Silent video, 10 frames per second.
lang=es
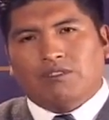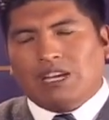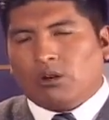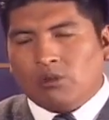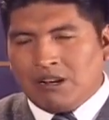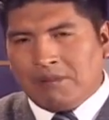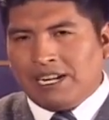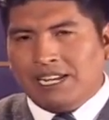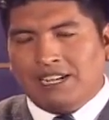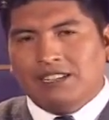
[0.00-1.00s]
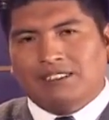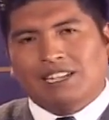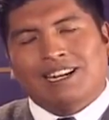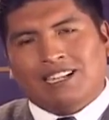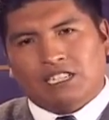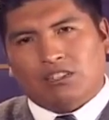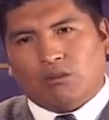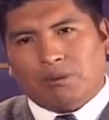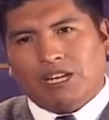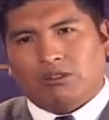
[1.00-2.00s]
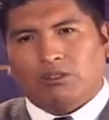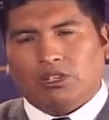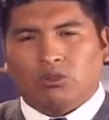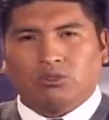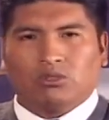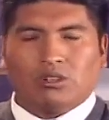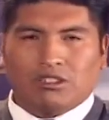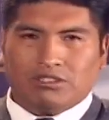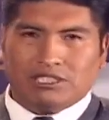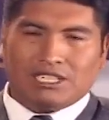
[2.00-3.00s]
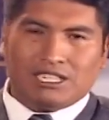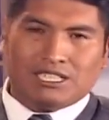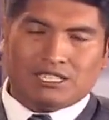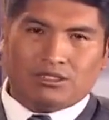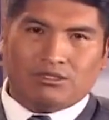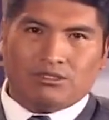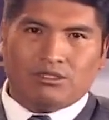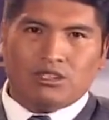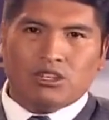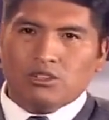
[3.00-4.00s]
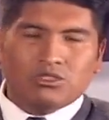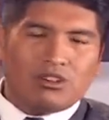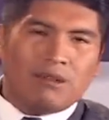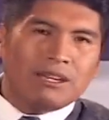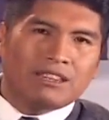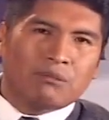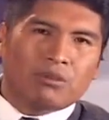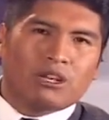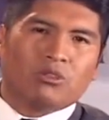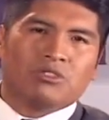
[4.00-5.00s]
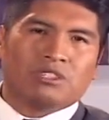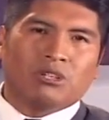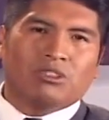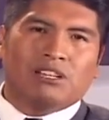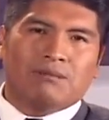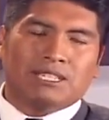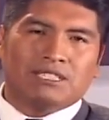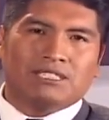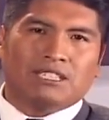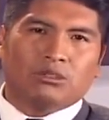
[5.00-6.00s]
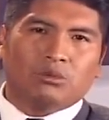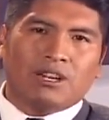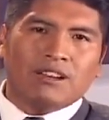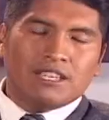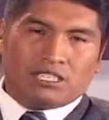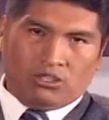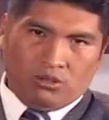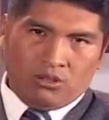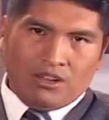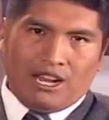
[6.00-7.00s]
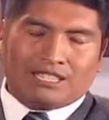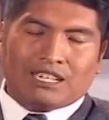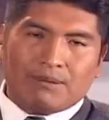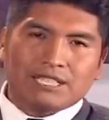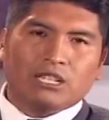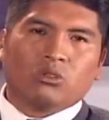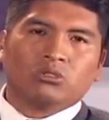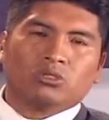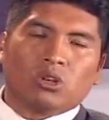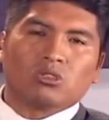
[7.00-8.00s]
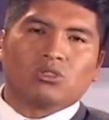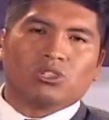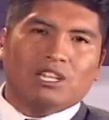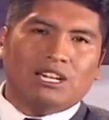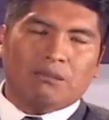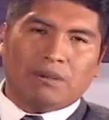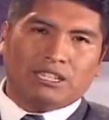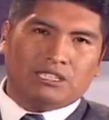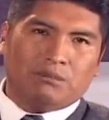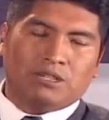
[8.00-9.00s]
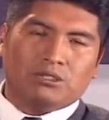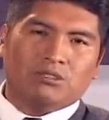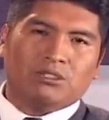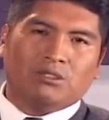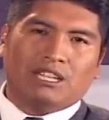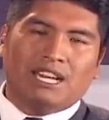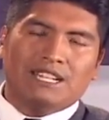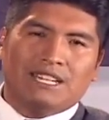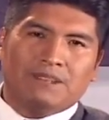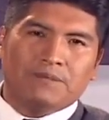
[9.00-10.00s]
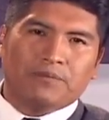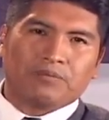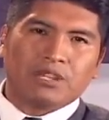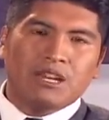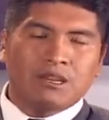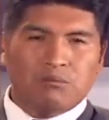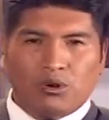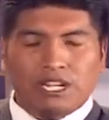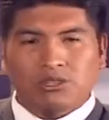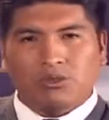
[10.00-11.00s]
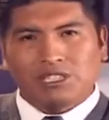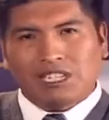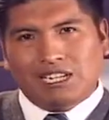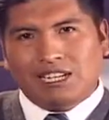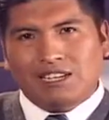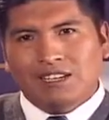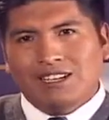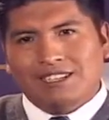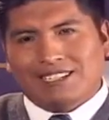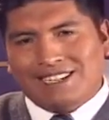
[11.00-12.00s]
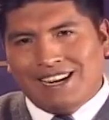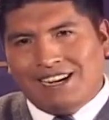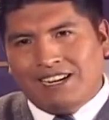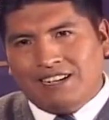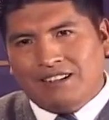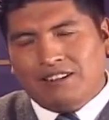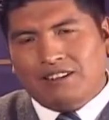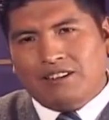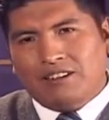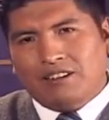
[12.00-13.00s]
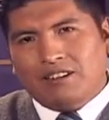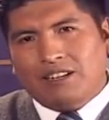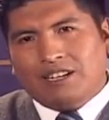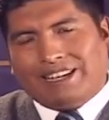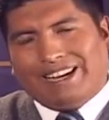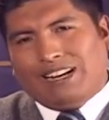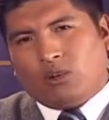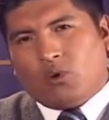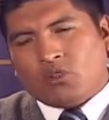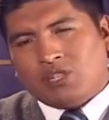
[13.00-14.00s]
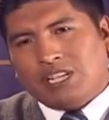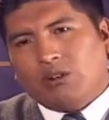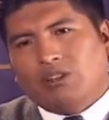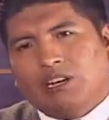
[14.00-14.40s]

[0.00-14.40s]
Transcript: de alguna manera tienen que ser objeto de control y fiscalización, no solamente por el Consejo de la Magistratura, sino a través de control social y participación ciudadana. Por eso esta ley señala que el Consejo